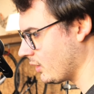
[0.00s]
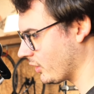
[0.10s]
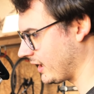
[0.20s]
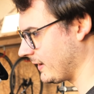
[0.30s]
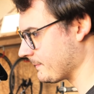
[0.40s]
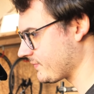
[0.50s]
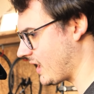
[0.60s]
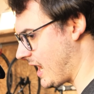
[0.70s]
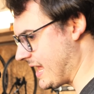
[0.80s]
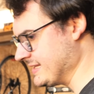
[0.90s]
Okay,
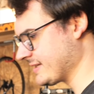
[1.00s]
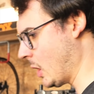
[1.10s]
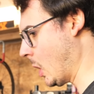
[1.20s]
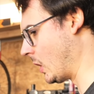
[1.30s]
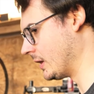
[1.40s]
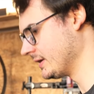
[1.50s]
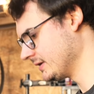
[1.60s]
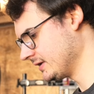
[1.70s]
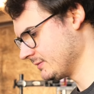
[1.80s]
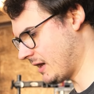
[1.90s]
also
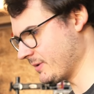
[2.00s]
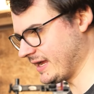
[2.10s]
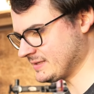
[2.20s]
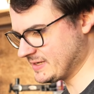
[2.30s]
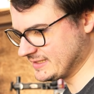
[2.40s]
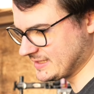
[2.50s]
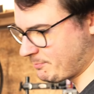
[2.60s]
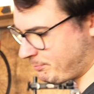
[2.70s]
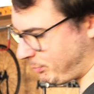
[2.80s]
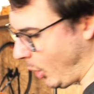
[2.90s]
Machen wir erstmal diese
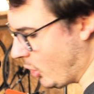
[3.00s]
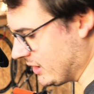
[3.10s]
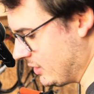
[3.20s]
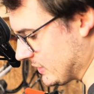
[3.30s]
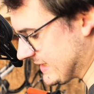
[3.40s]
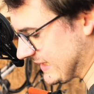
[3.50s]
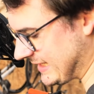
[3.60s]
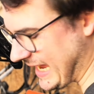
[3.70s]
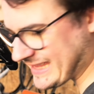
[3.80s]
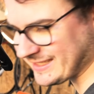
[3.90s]
bodenlose
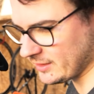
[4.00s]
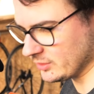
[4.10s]
Kette